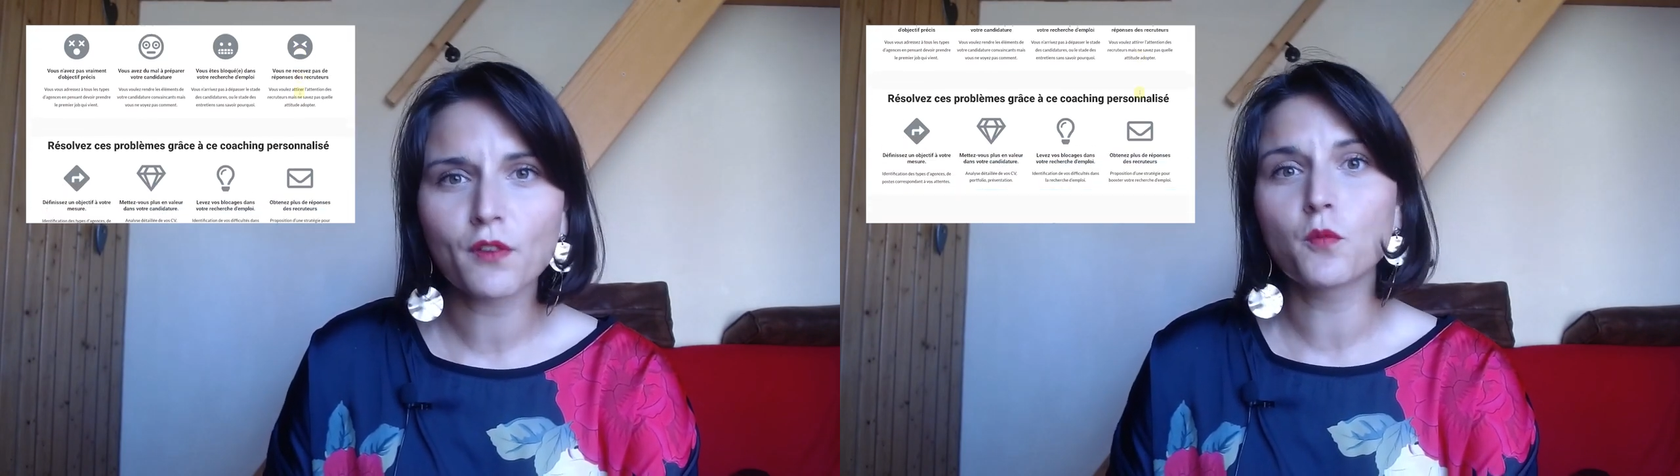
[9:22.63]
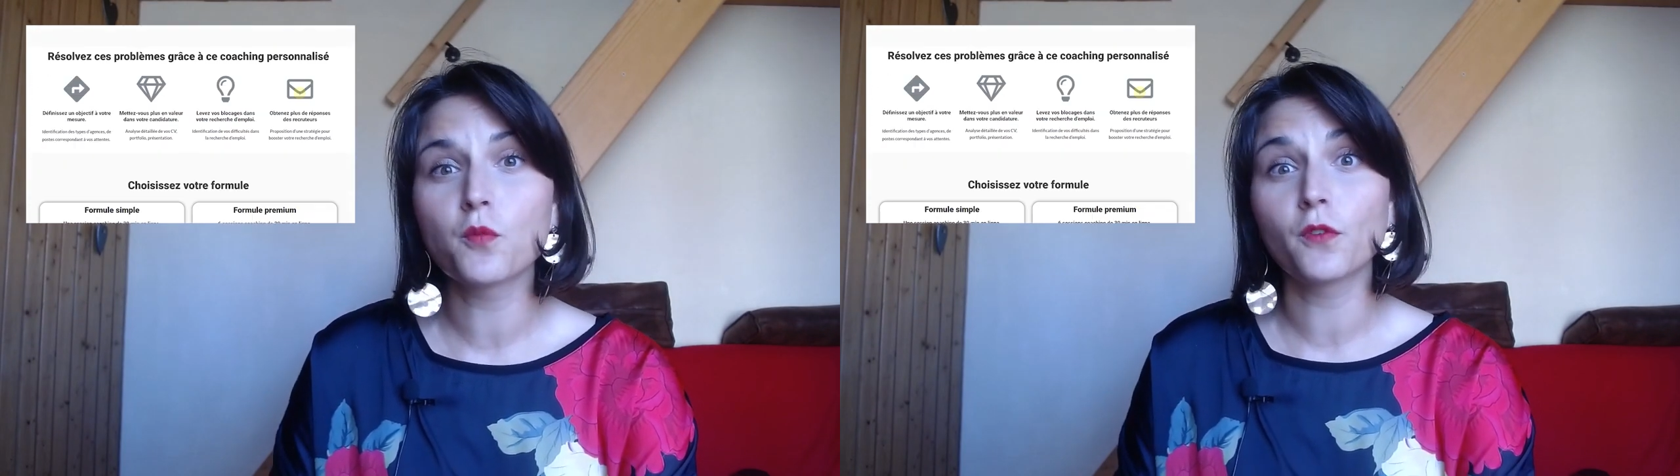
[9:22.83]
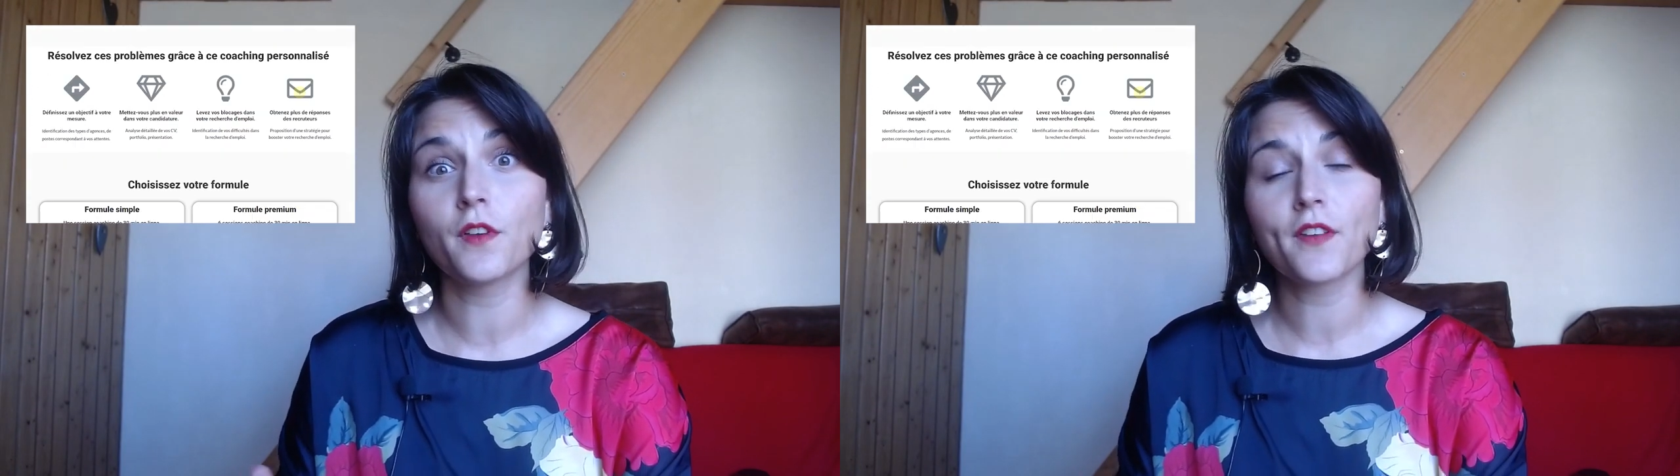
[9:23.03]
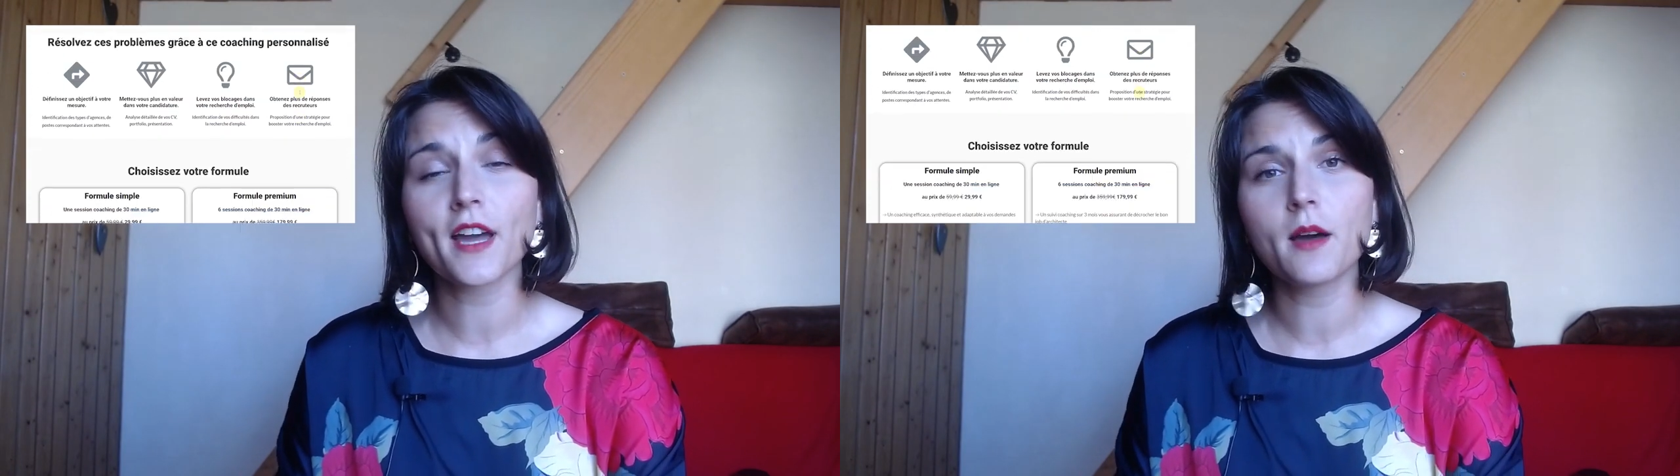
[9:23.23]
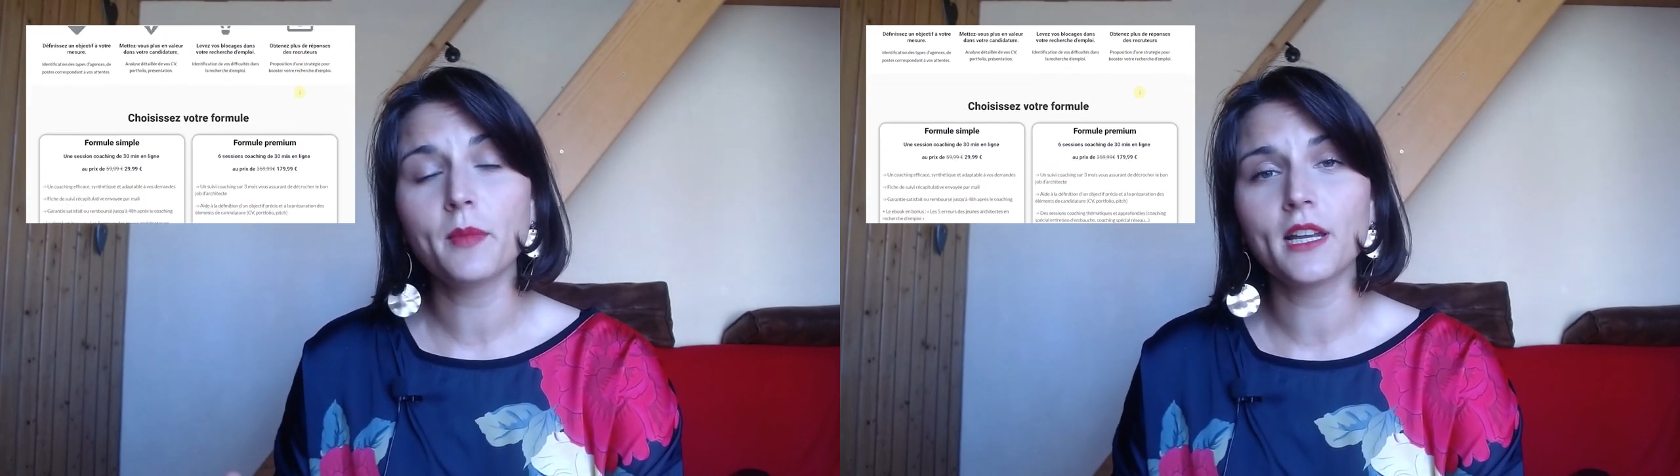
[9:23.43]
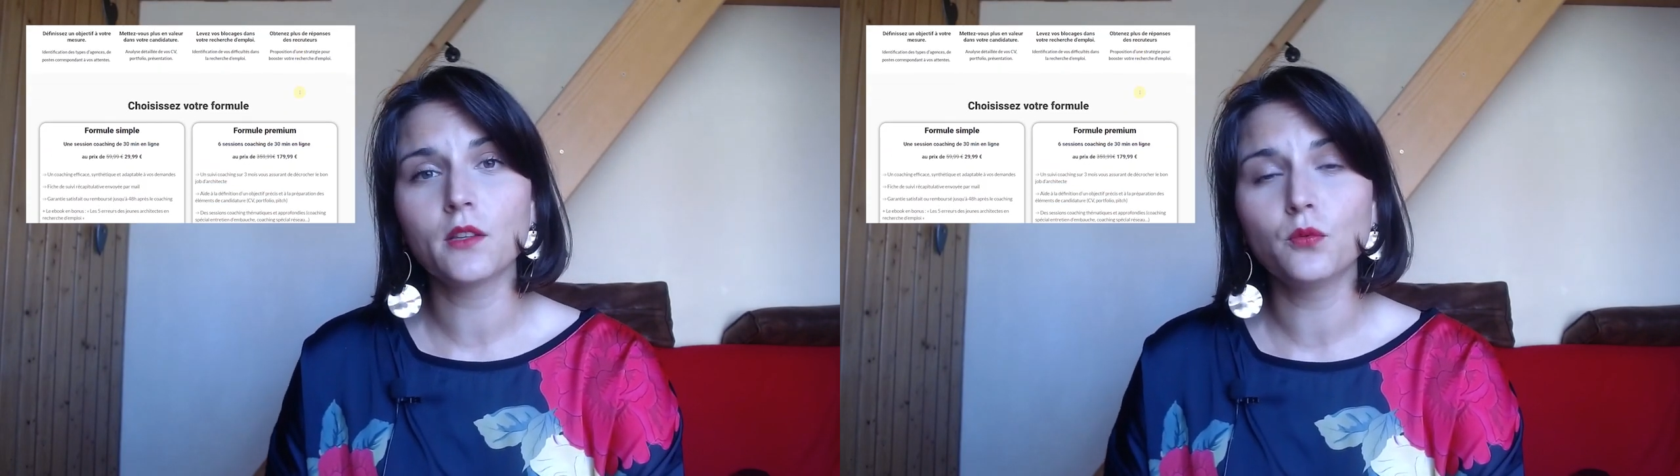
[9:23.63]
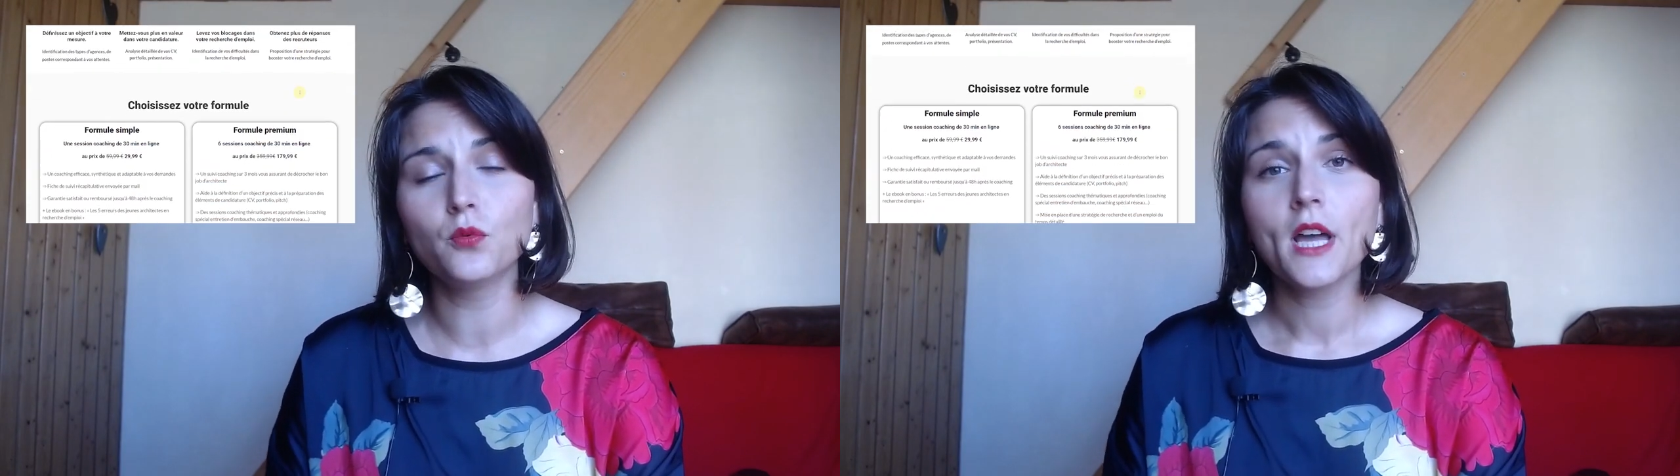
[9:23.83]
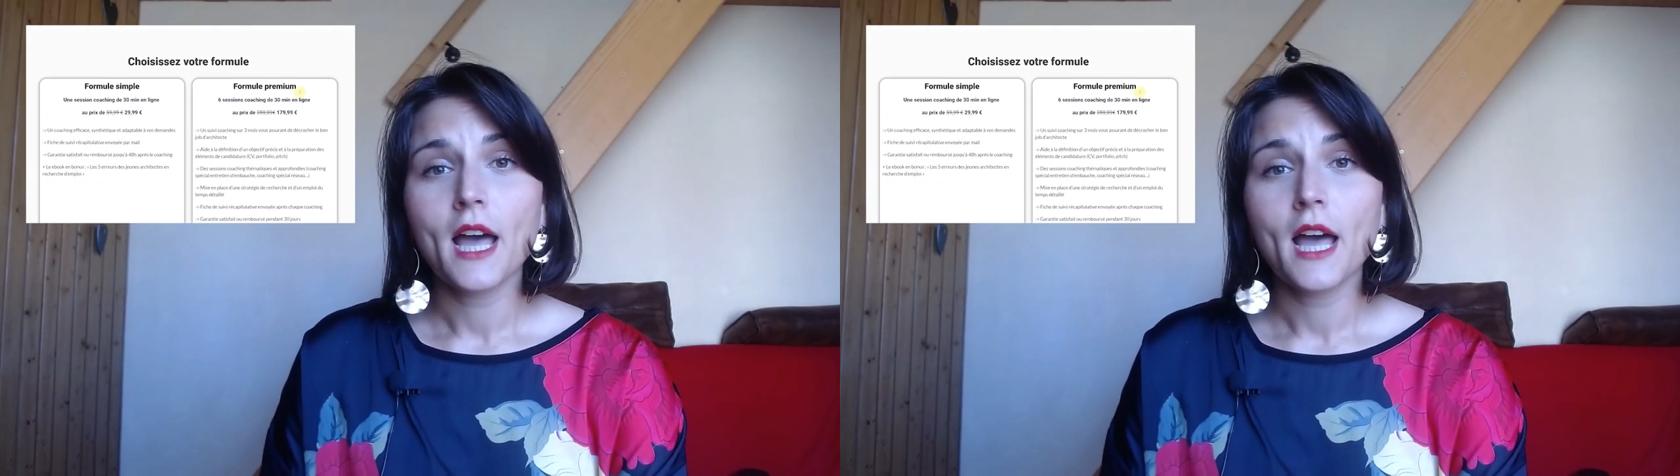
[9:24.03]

vous pouvez faire appel à nous